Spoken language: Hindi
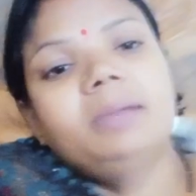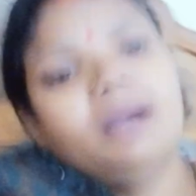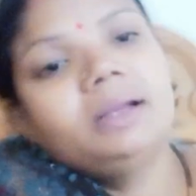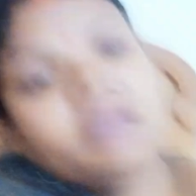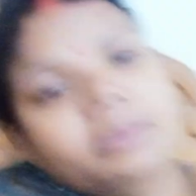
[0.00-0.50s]

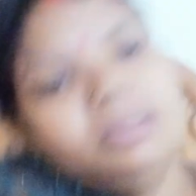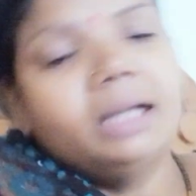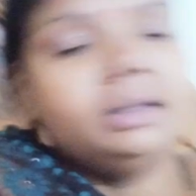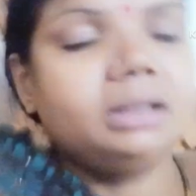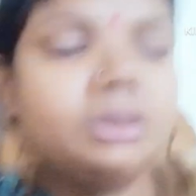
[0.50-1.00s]
बाहर के भी
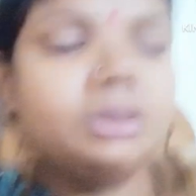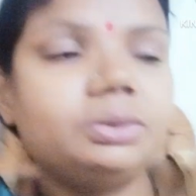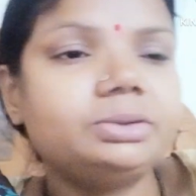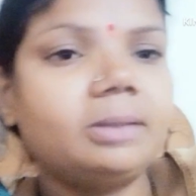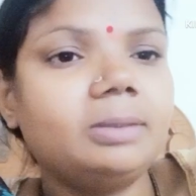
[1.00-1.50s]
आते हैं दो
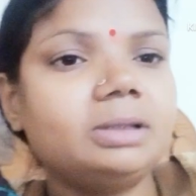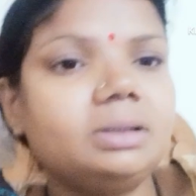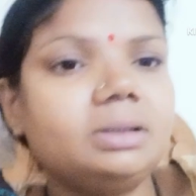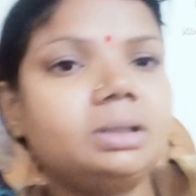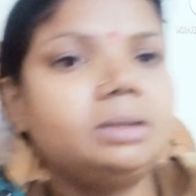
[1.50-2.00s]
चार
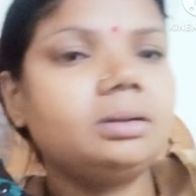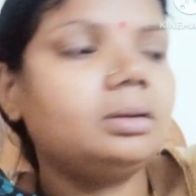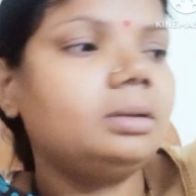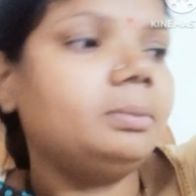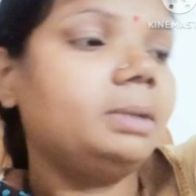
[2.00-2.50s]
बच्चे
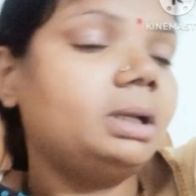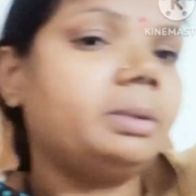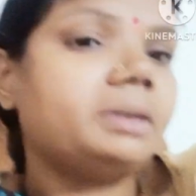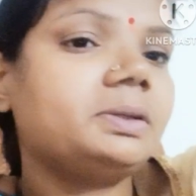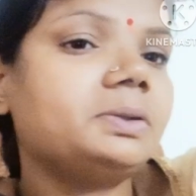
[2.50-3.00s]
और मेरे भी
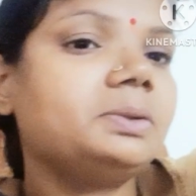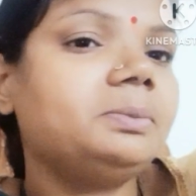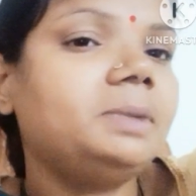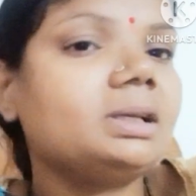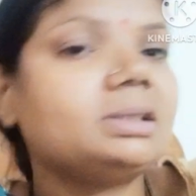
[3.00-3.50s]
बच्चे जो
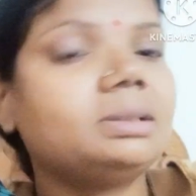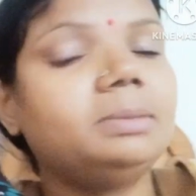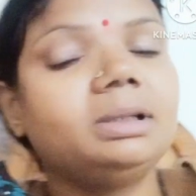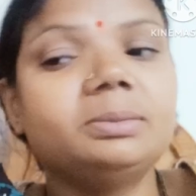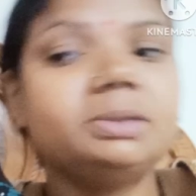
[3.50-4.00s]
मिल के सब
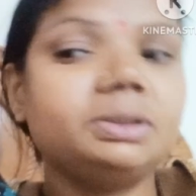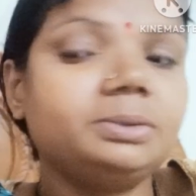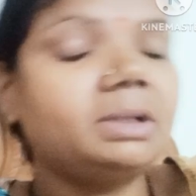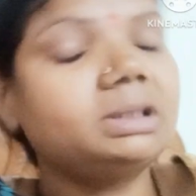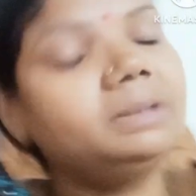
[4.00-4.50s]
एकदम से रूम
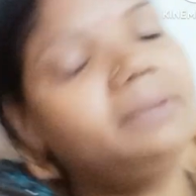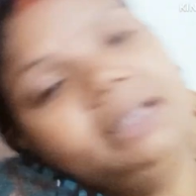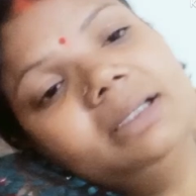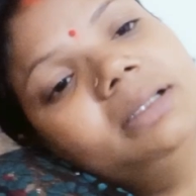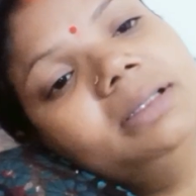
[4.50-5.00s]
का सफाई
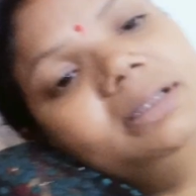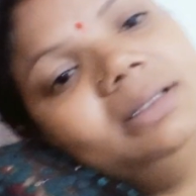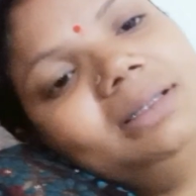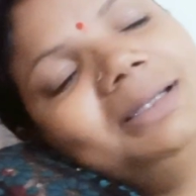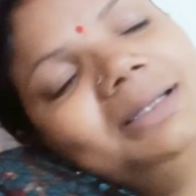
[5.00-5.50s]
कर देते
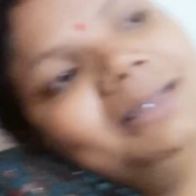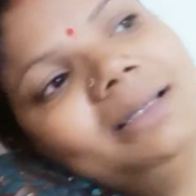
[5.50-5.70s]
हैं